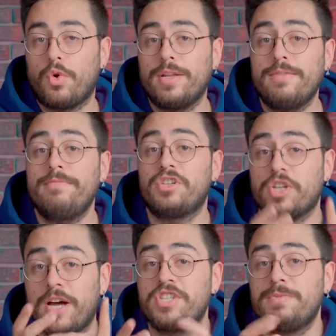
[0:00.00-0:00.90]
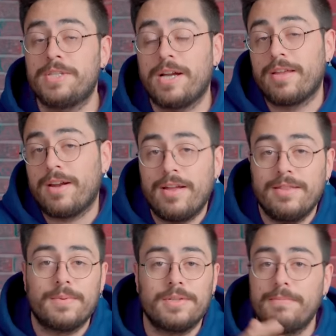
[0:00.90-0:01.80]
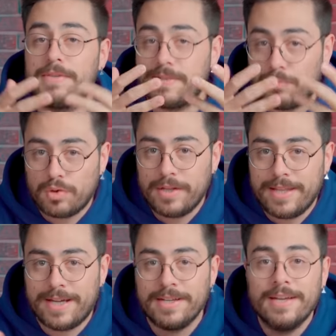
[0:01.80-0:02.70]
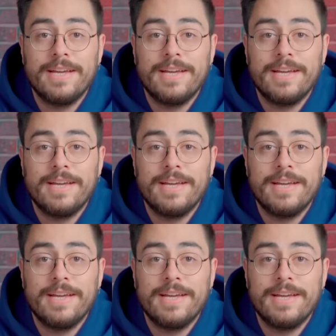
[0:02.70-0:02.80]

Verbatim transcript: donanım ve şarj imkanları anlamında bizi mutlu eder?